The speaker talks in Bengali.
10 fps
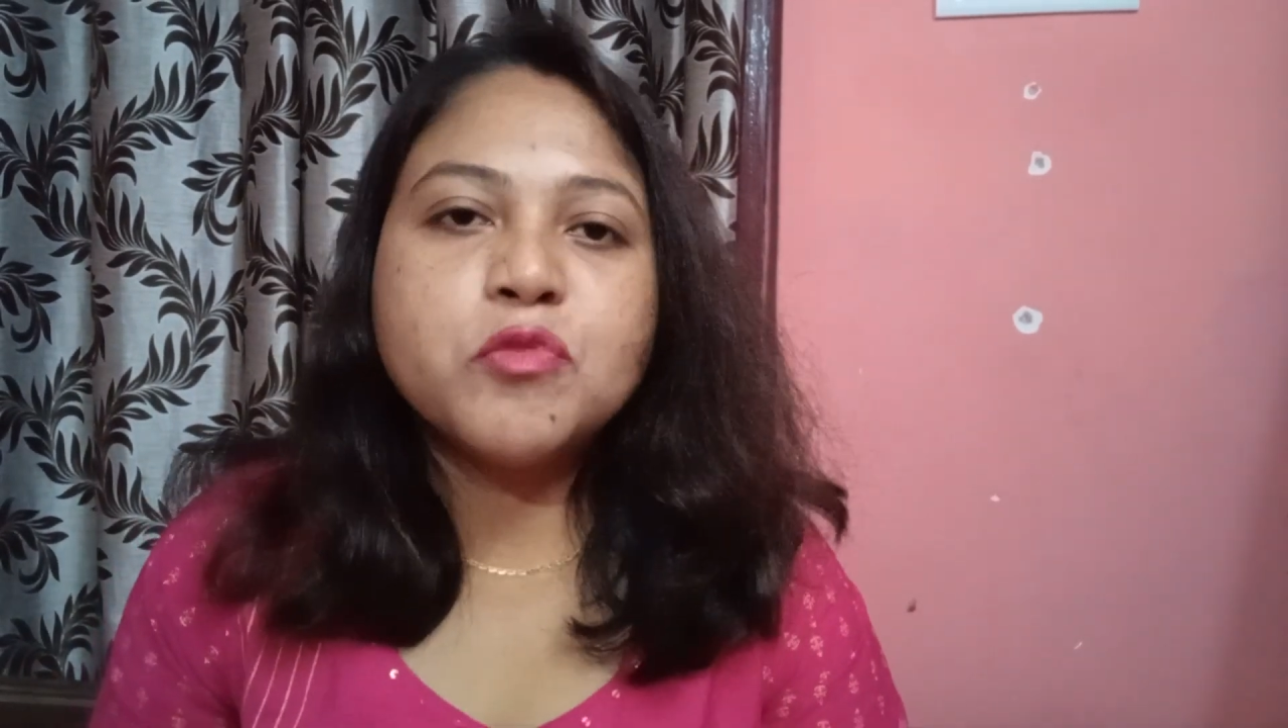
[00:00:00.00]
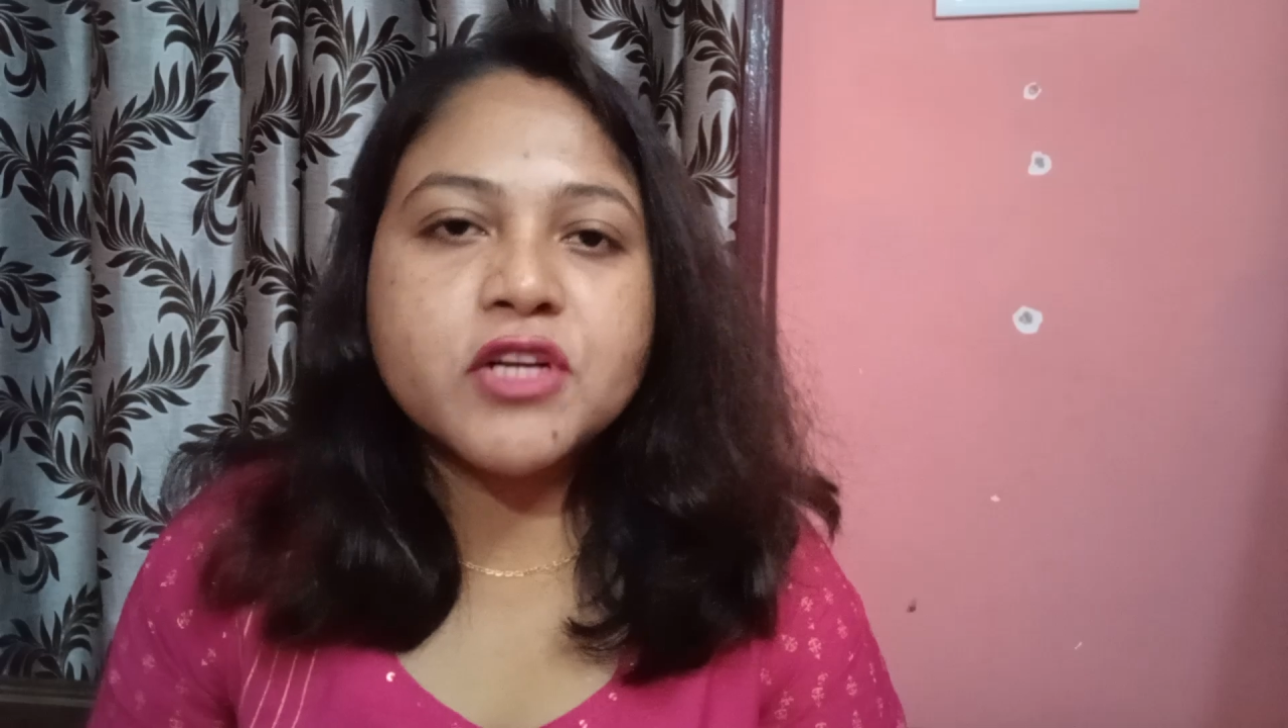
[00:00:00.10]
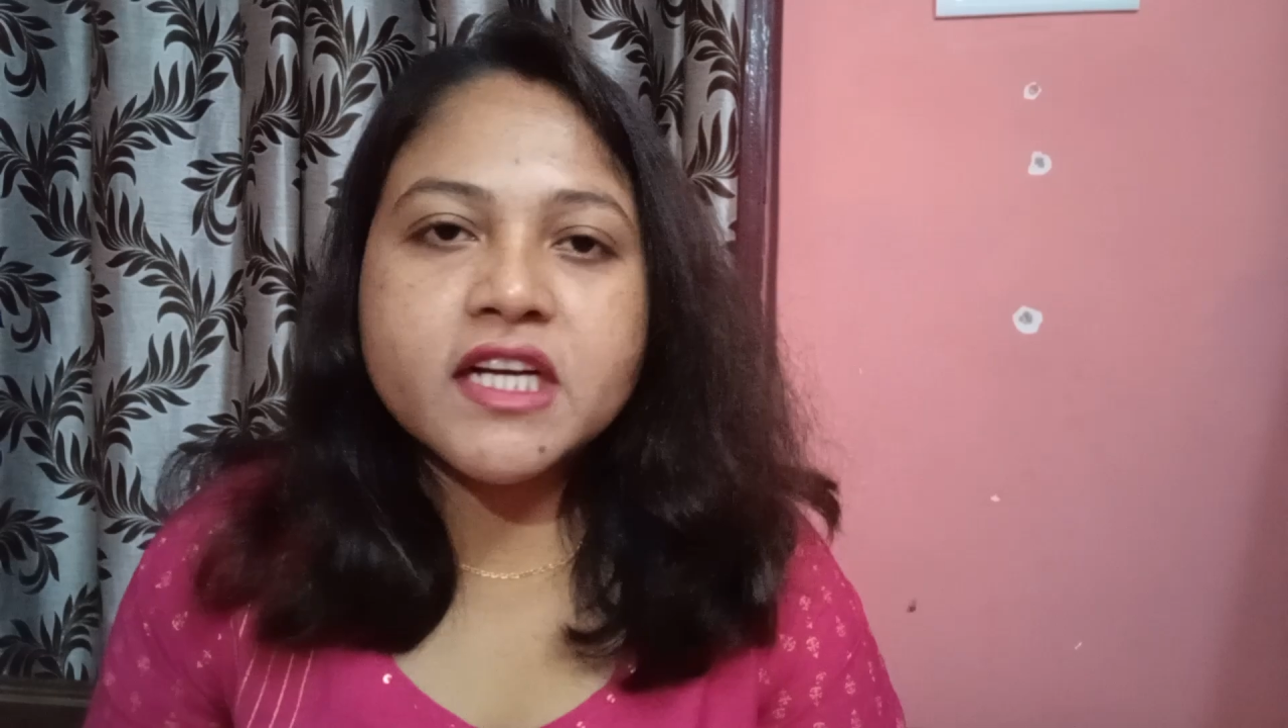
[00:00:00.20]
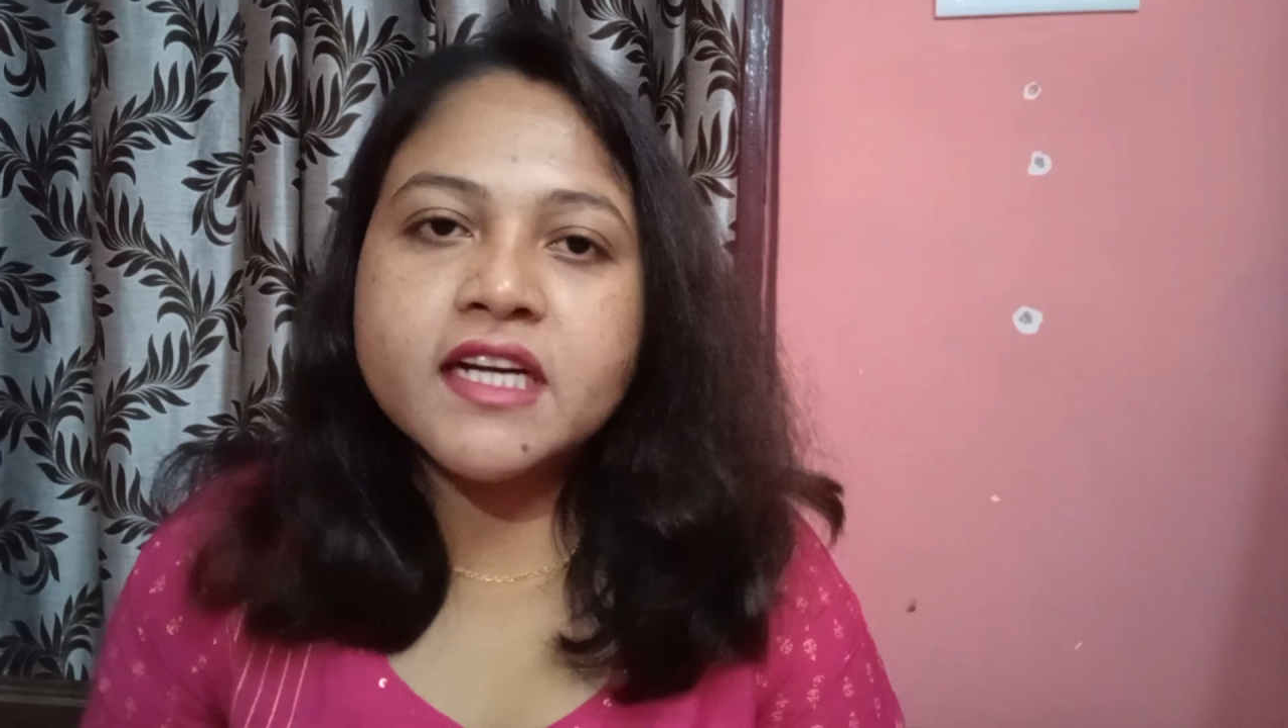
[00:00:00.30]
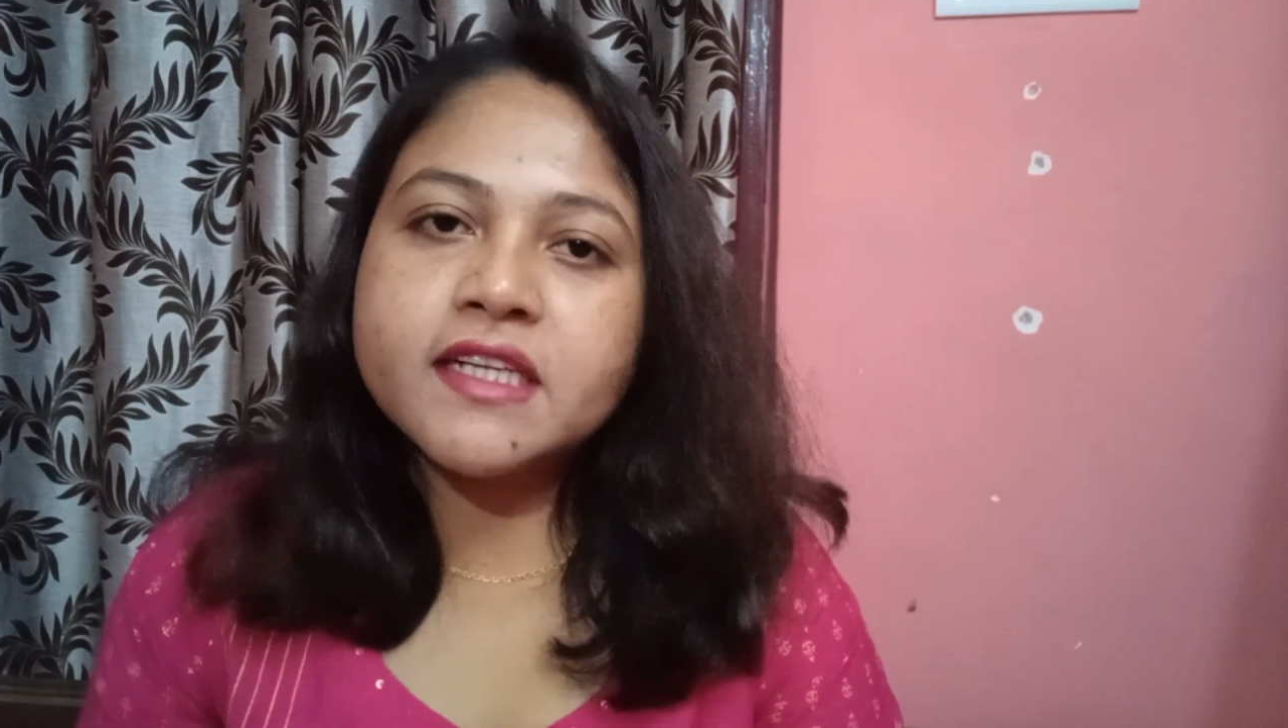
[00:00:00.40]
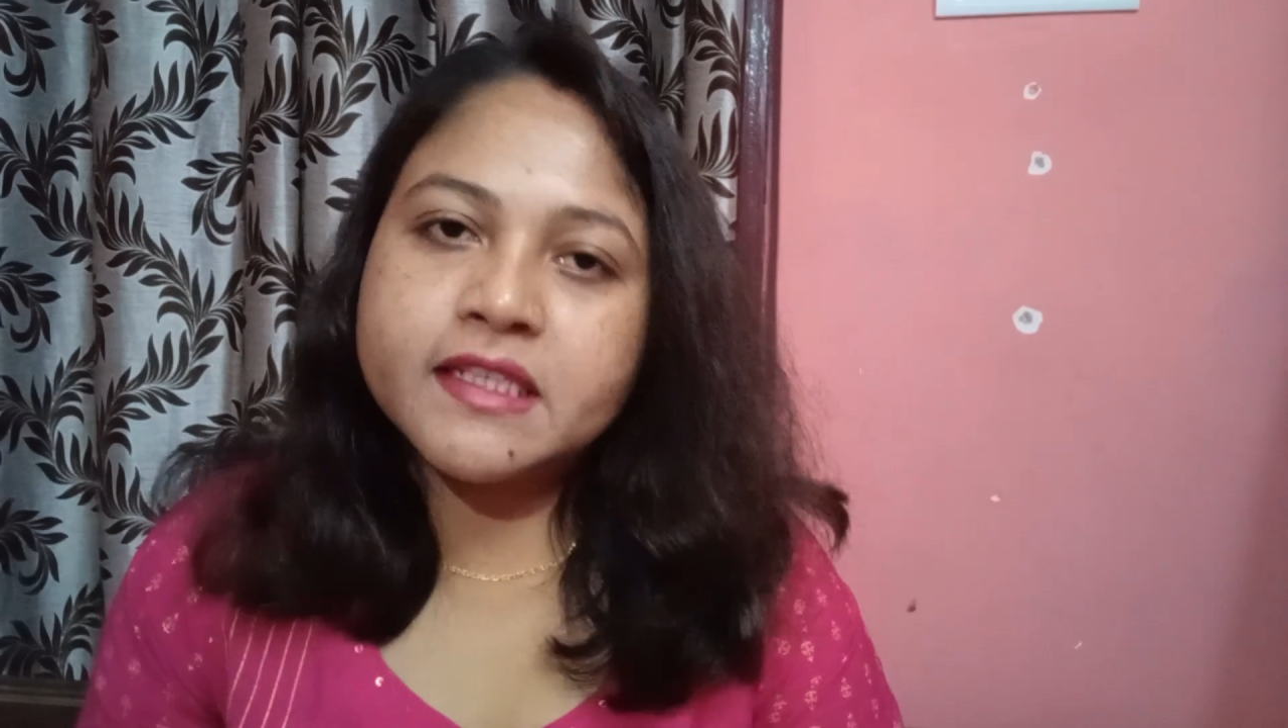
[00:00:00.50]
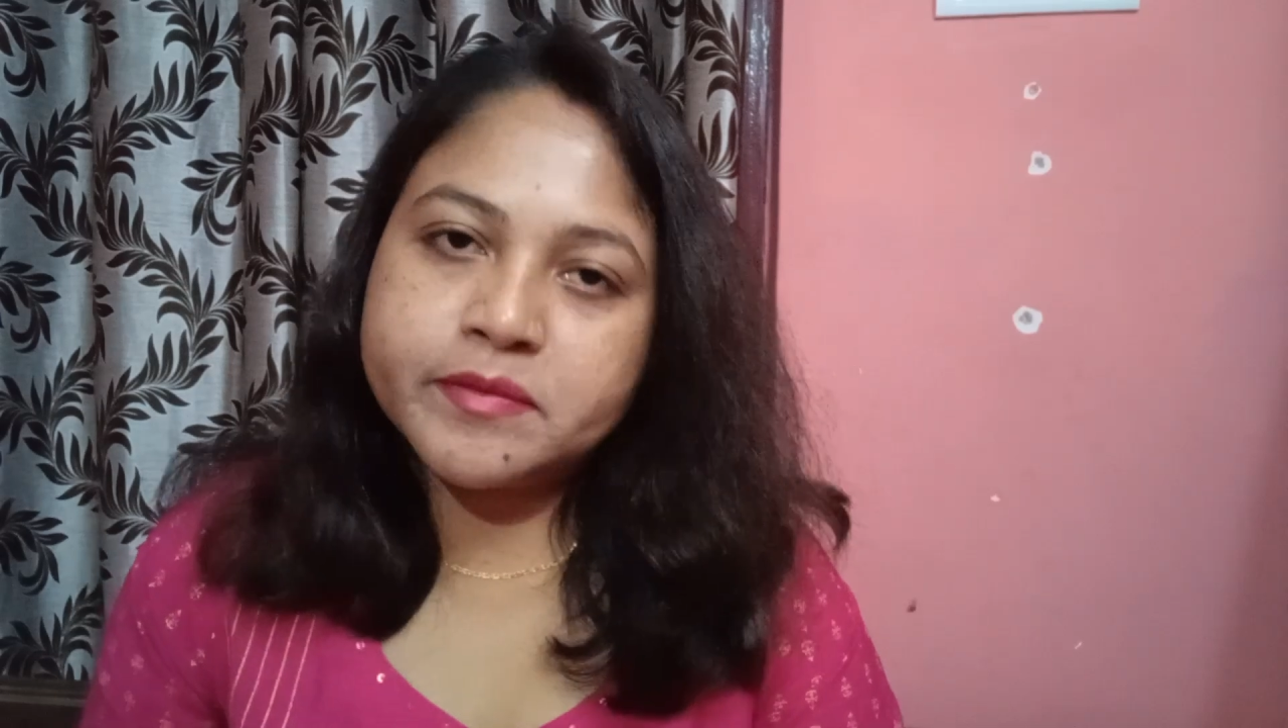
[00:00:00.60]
পরীক্ষাটা